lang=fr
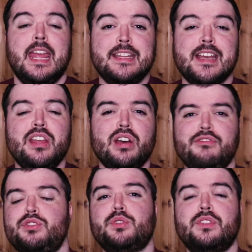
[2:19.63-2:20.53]
Et d'ailleurs,
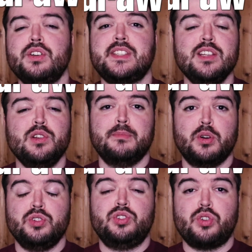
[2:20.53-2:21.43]
vous trouverez aussi le
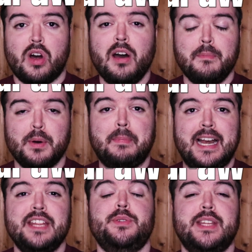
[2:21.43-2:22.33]
mot draw pour
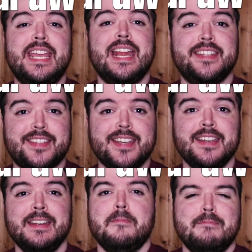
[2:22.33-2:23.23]
parler d'une égalité,